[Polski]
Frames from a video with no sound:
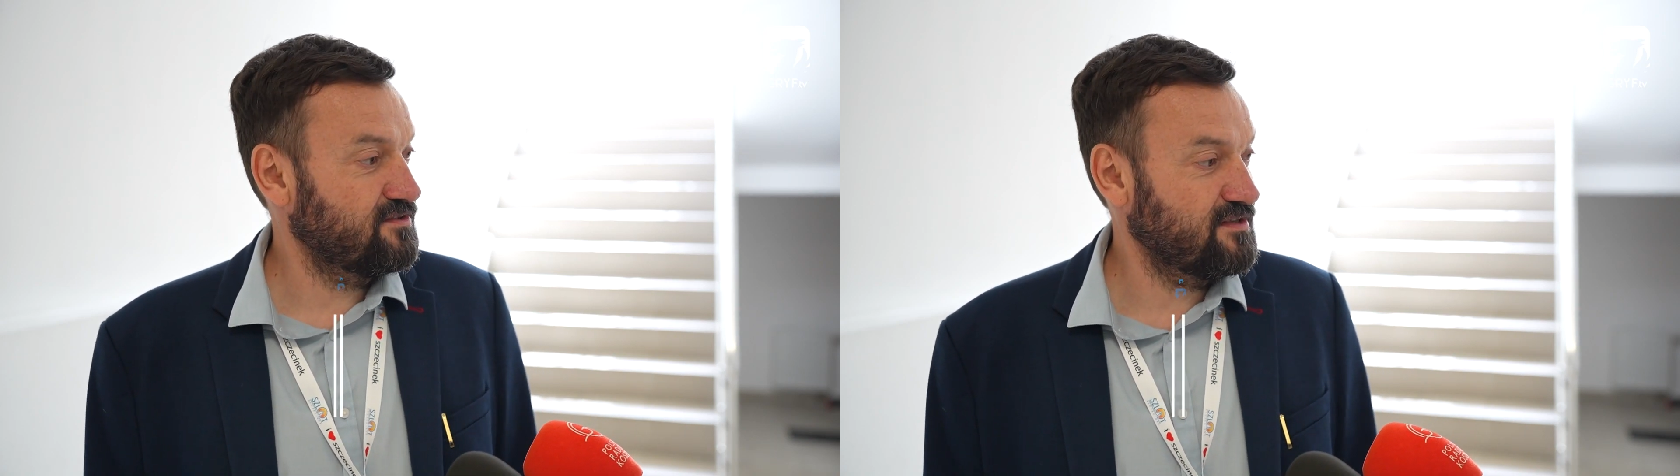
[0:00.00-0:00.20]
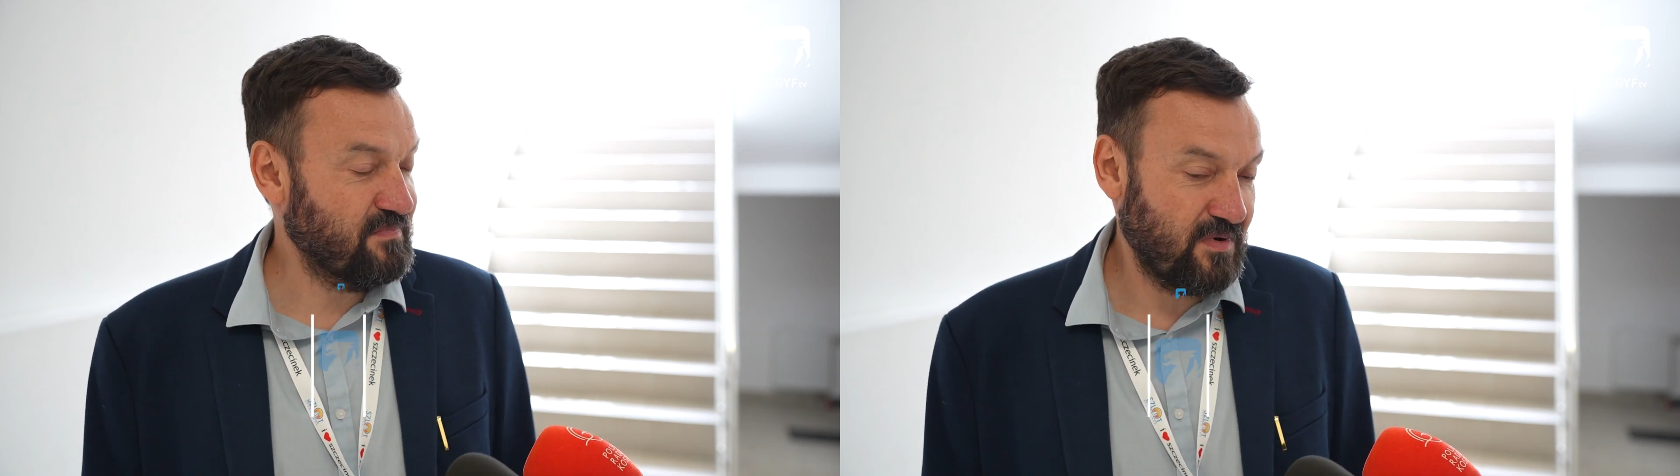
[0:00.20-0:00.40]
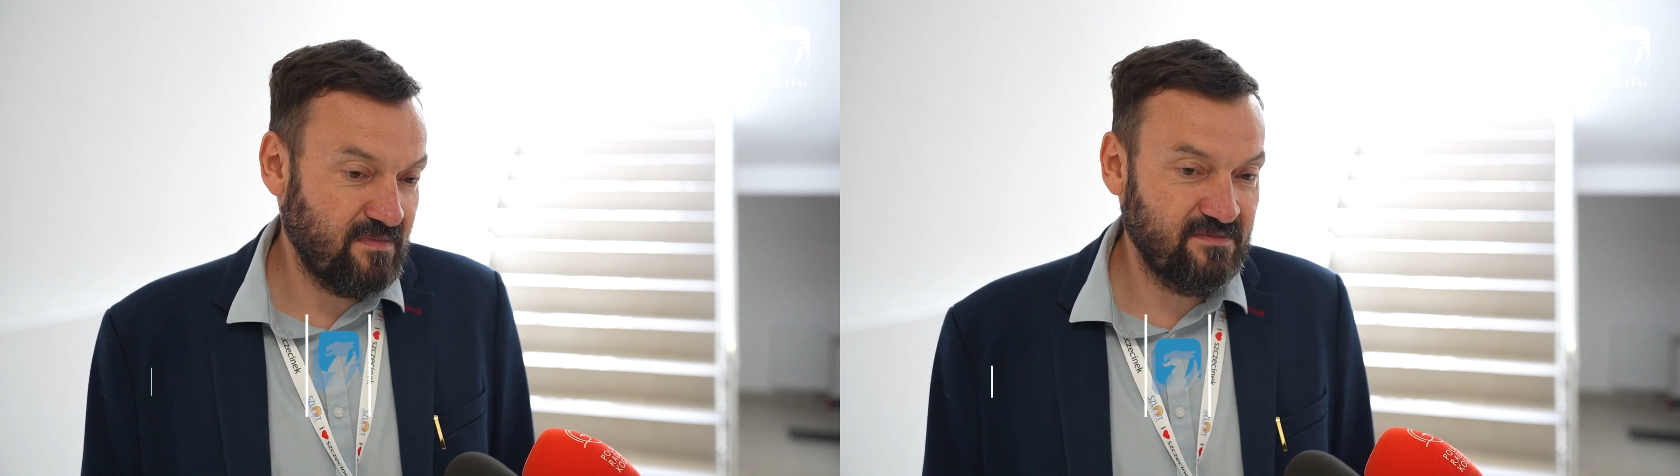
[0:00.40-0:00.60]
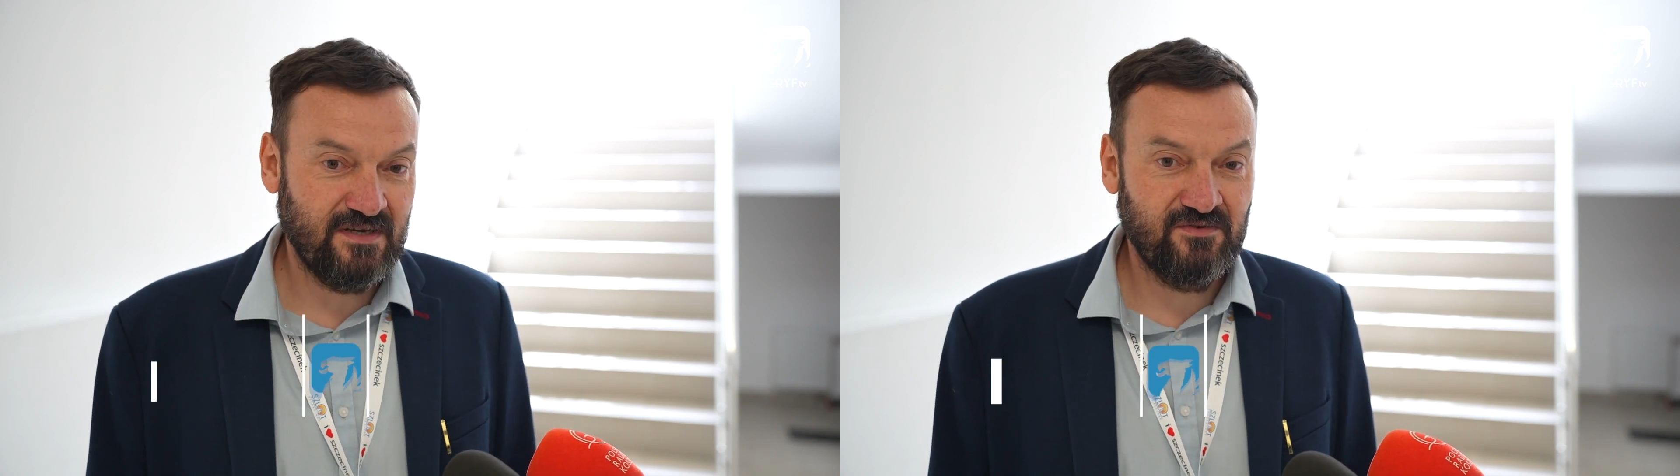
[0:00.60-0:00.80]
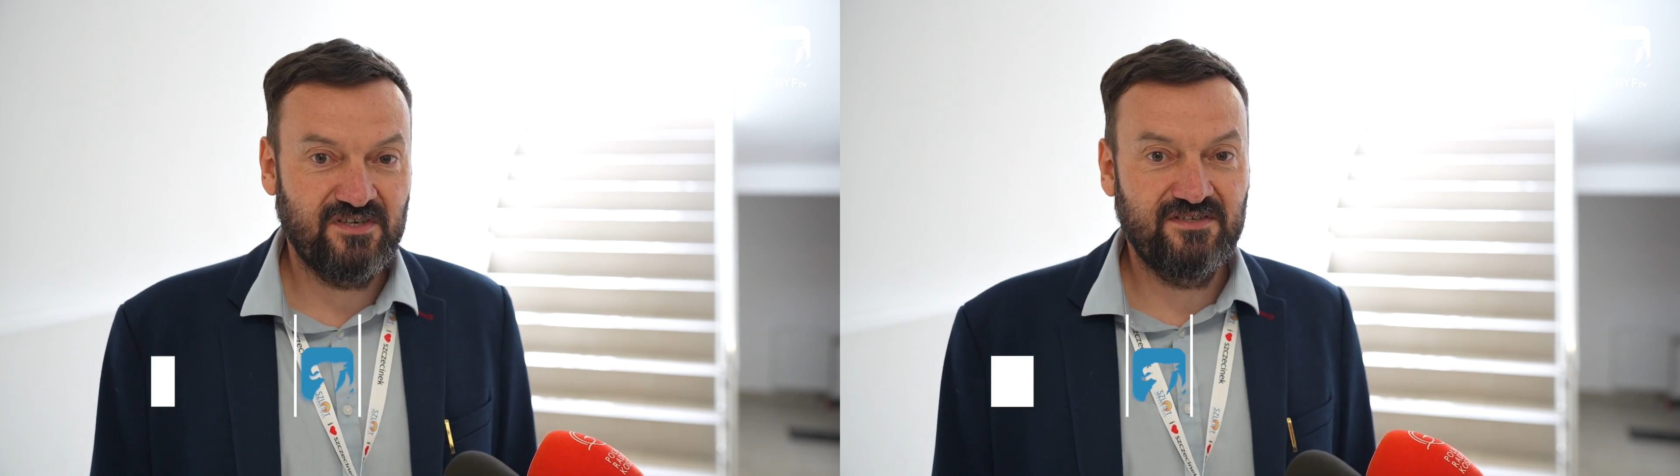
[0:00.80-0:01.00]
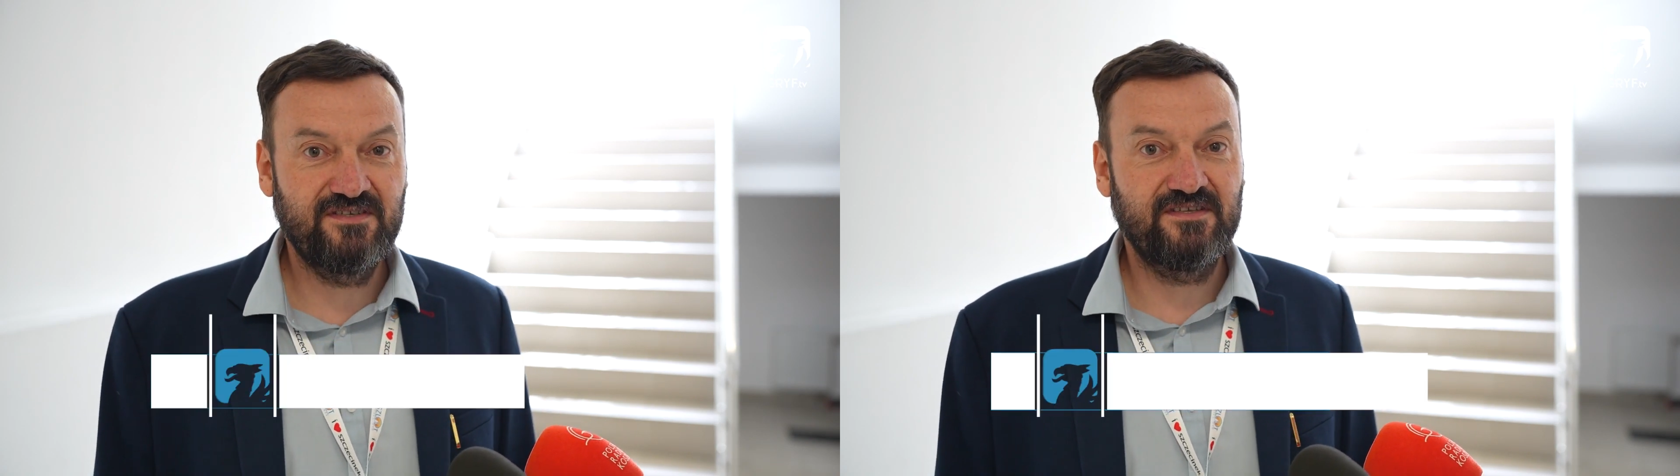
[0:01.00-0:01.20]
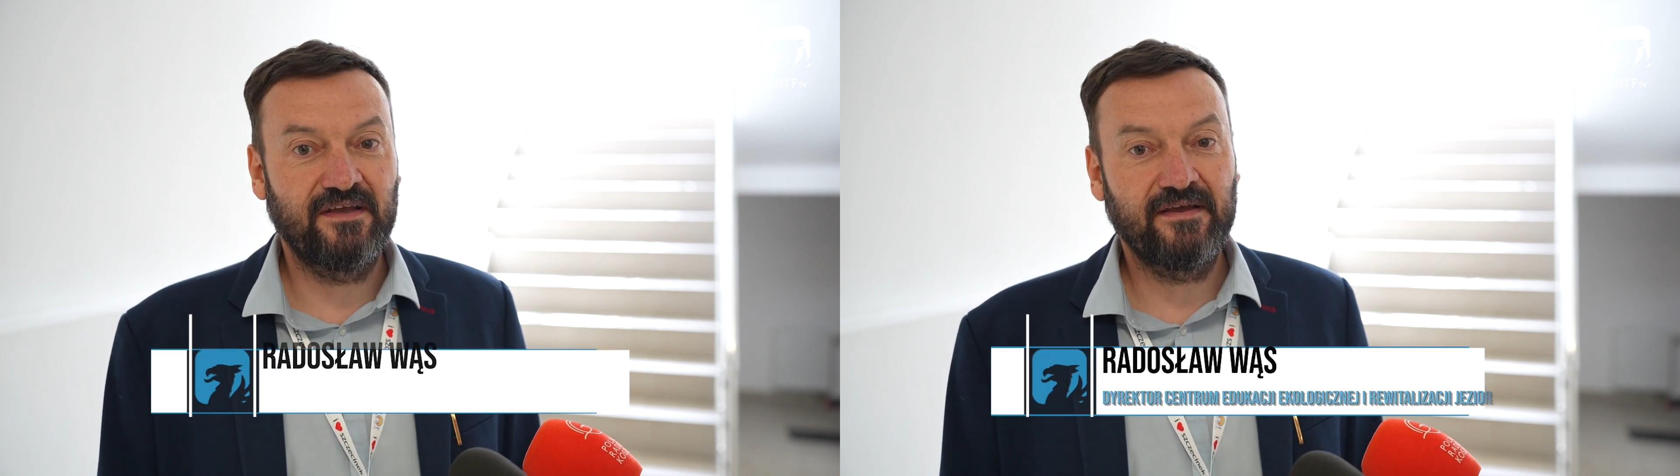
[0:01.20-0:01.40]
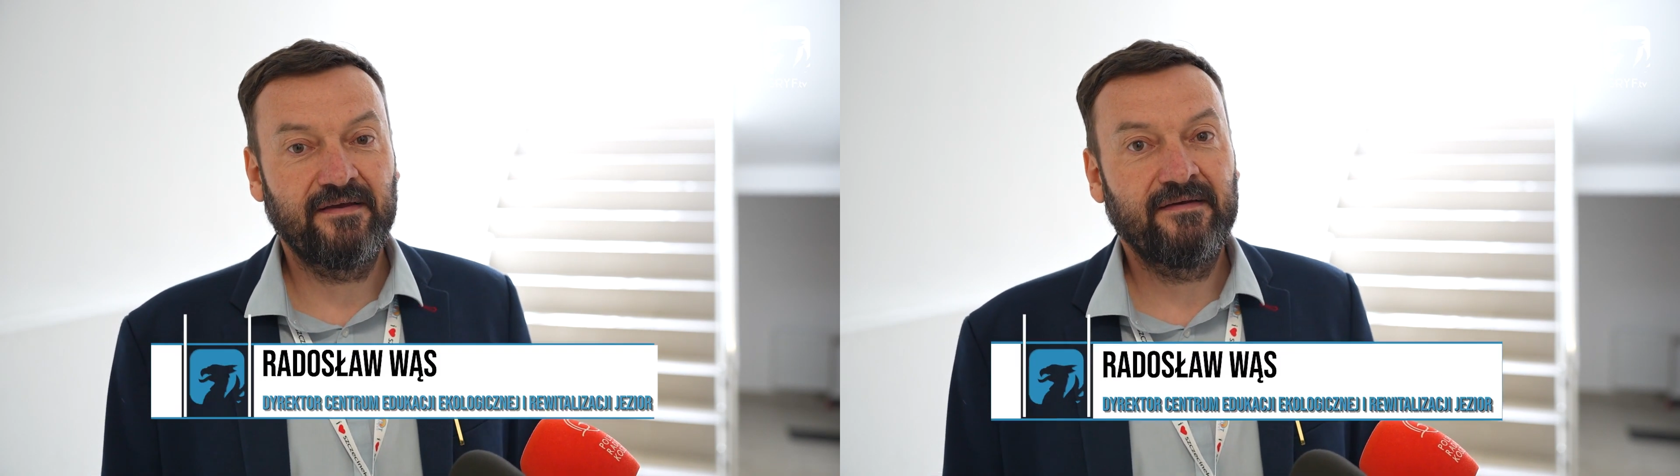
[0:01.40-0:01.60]
to ten problem cały czas
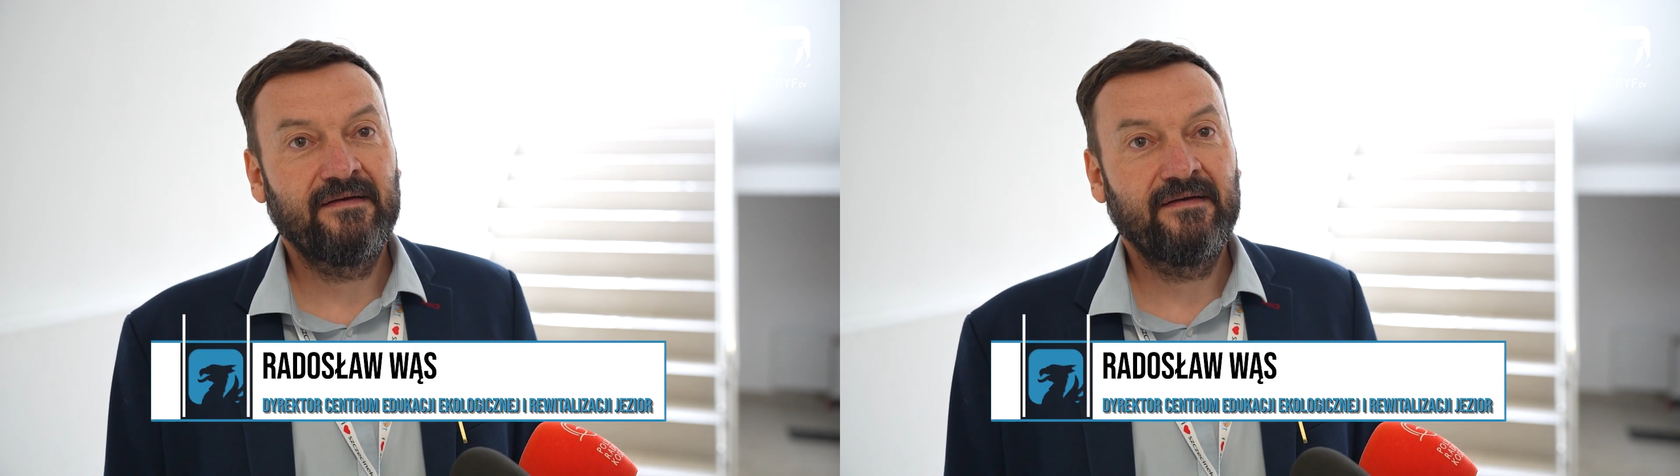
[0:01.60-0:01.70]
istnieje.